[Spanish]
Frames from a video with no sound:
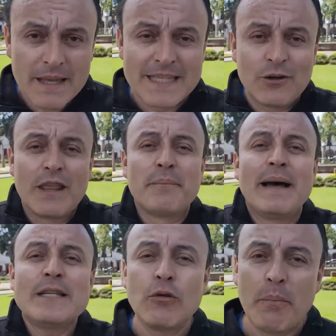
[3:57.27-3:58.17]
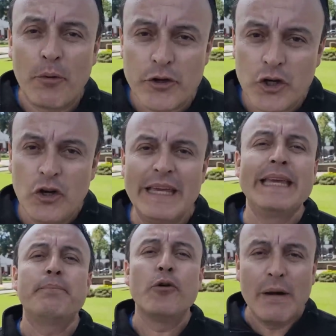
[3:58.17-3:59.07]
sino además lo apoyó
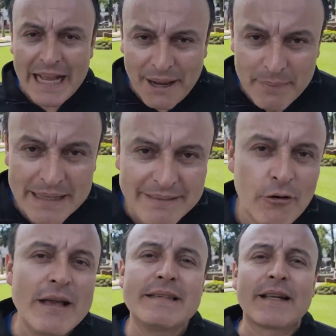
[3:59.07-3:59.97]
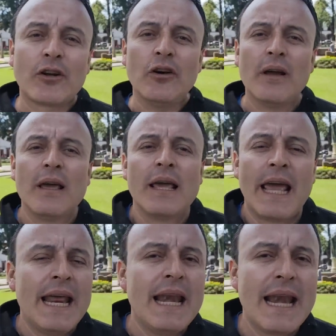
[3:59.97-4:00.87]
y públicamente lo externó
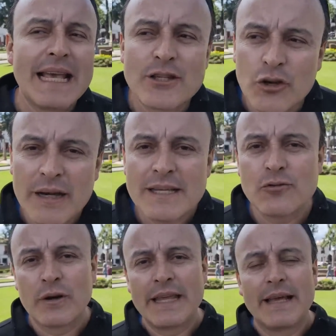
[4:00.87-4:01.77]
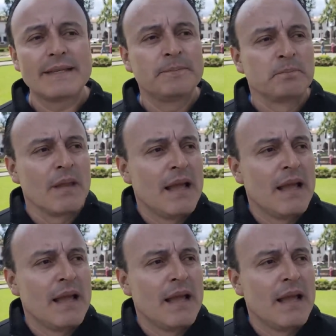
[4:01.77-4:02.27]
en Naciones Unidas.